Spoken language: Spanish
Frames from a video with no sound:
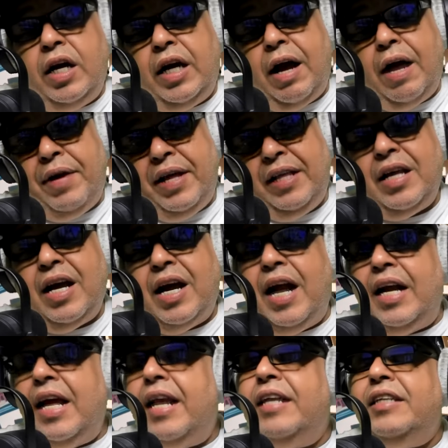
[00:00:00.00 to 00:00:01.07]
Cabe
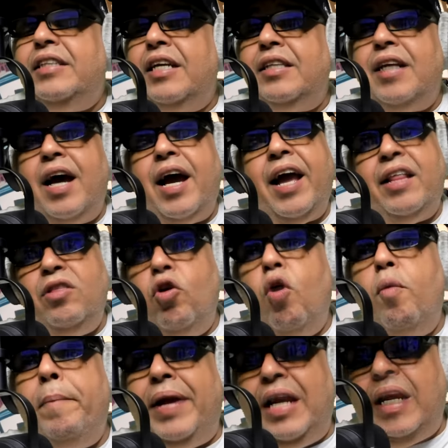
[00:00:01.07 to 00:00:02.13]
destacar que Reichesta es
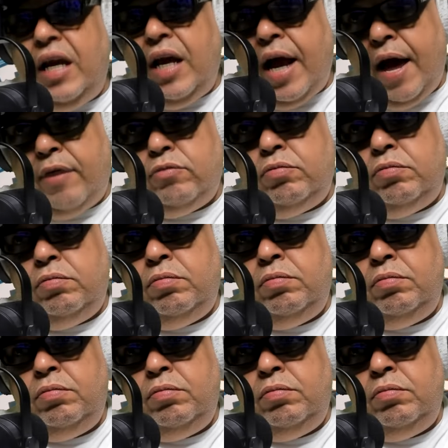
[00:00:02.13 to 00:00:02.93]
dominicano.